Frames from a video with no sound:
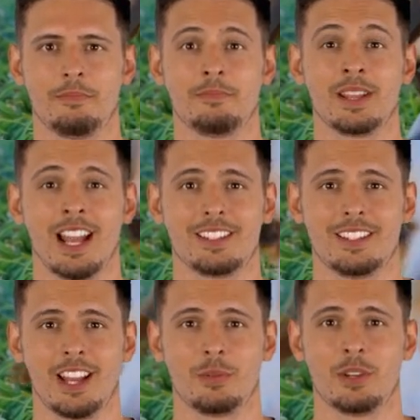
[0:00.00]

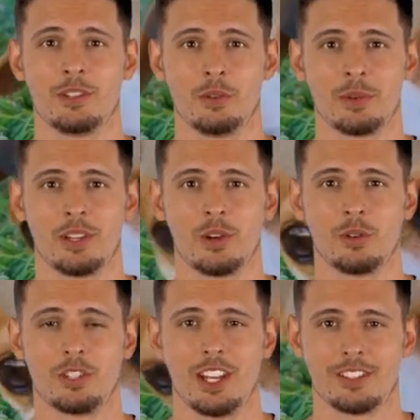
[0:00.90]
Grazie a questo
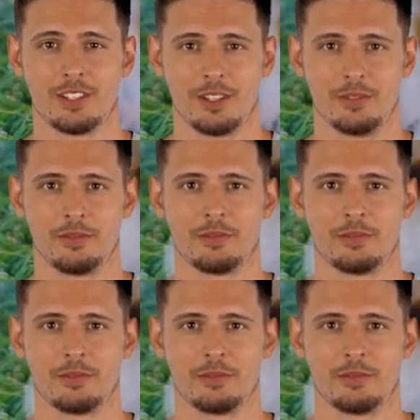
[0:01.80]
piccolo gesto,